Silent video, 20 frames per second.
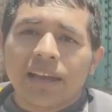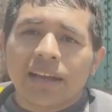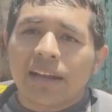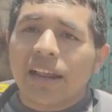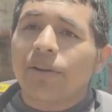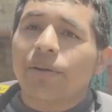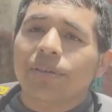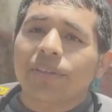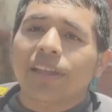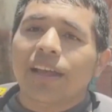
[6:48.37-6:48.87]

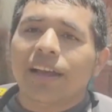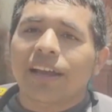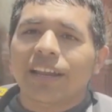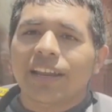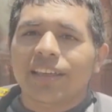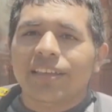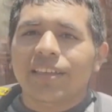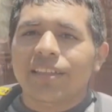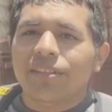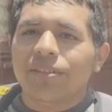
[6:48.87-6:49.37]
Claro está que
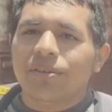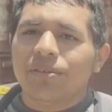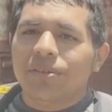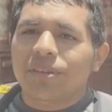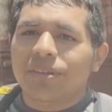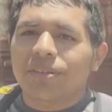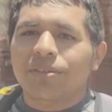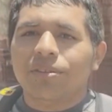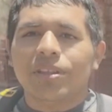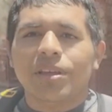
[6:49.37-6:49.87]
en ese
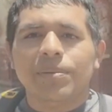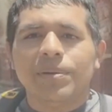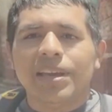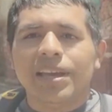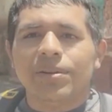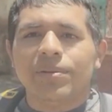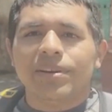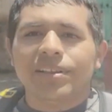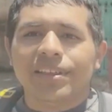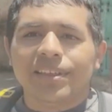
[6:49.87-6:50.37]
entonces
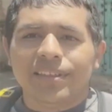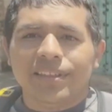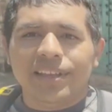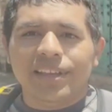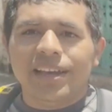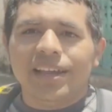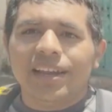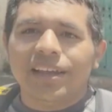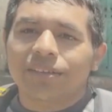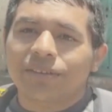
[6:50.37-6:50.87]
todavía no
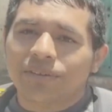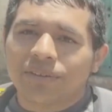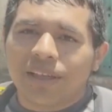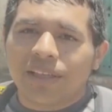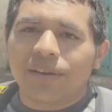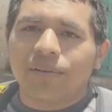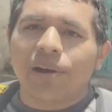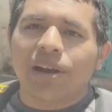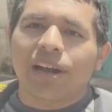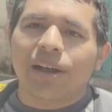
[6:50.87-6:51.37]
existía la
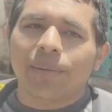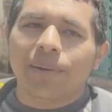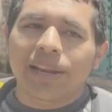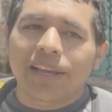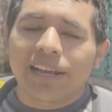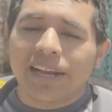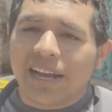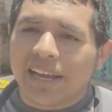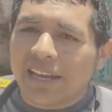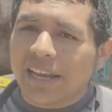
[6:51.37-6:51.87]
ciudad de
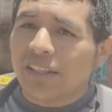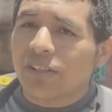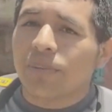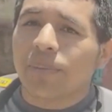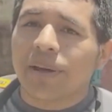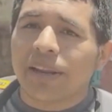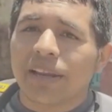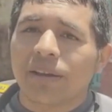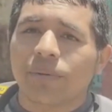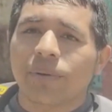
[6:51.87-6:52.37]
Huancavelica, hay que
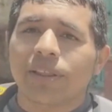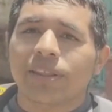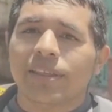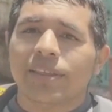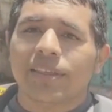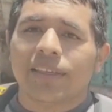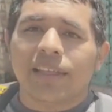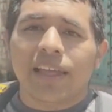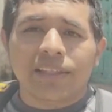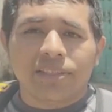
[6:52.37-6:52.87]
tomar en
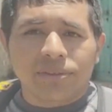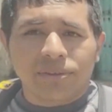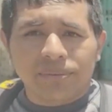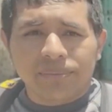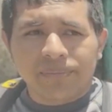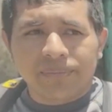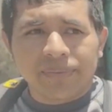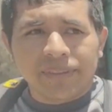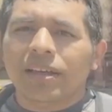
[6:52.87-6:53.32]
cuenta ese dato.